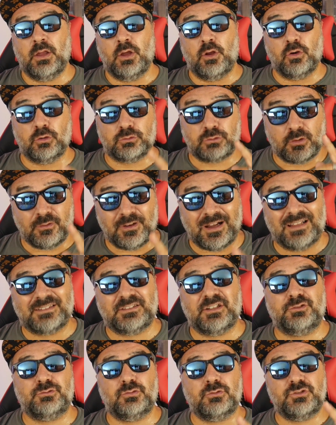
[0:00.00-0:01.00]
Lo
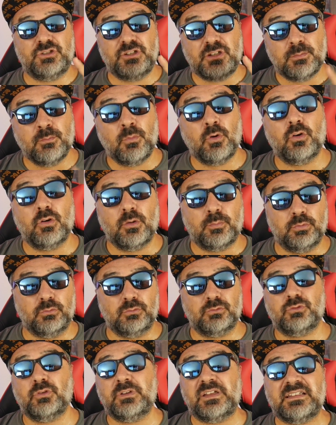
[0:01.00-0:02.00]
trovate su
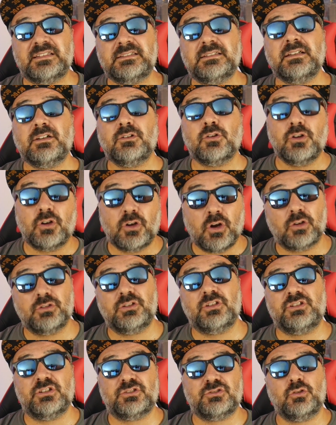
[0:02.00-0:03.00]
gigmall.it con
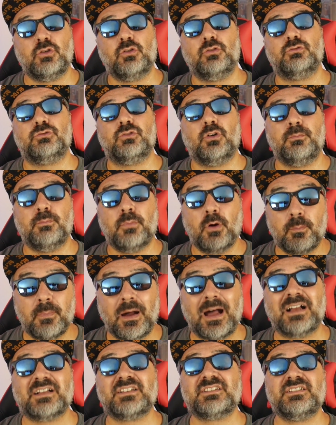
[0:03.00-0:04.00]
codice sconto
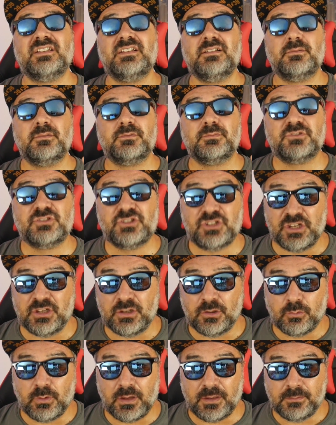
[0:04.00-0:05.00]

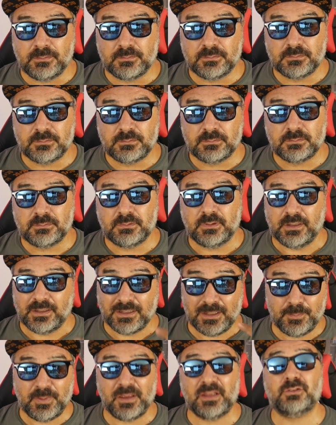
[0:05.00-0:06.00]
BOBAX5.
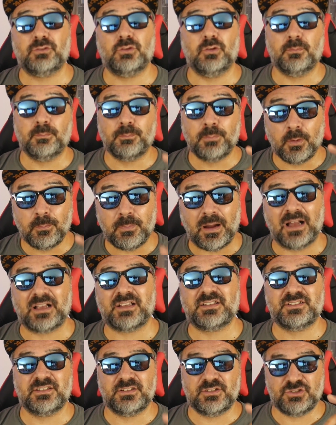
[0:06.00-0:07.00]
Ripeto,
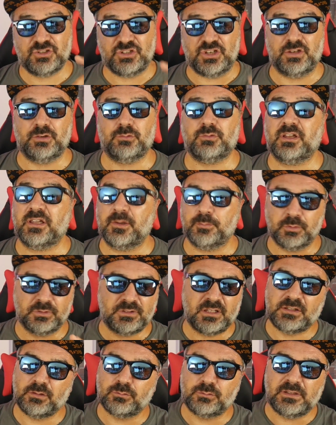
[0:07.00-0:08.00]
BOBAX5 che
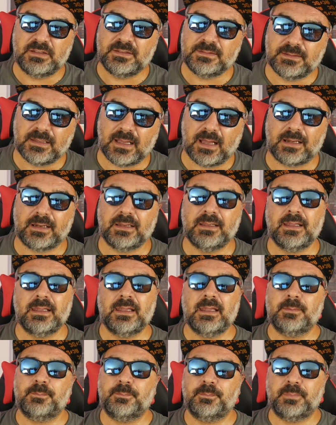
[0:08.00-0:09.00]
potete utilizzare
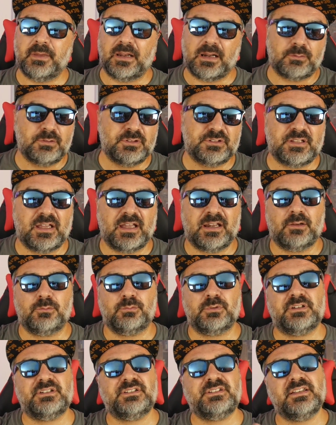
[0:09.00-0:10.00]
per acquistare
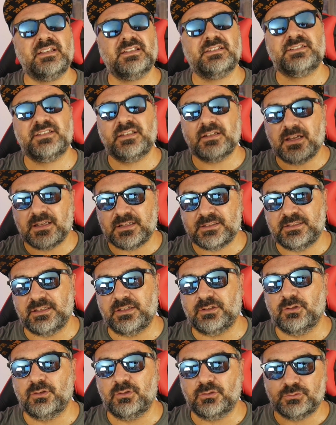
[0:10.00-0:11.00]
qualsiasi
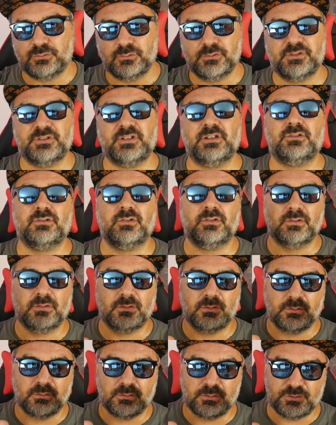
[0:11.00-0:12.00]
articolo sul sito
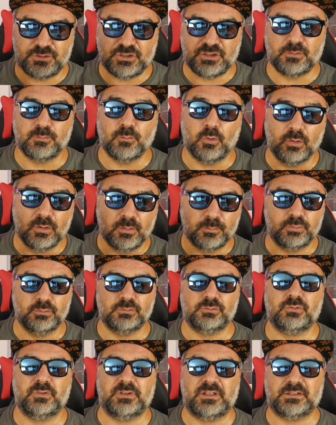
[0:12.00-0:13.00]

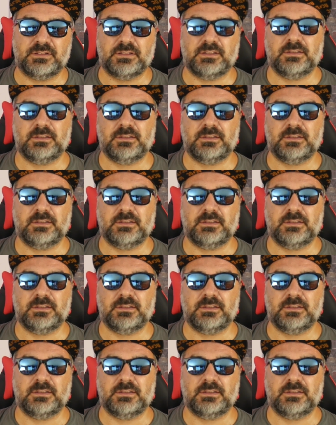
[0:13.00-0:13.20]
gigmall.it.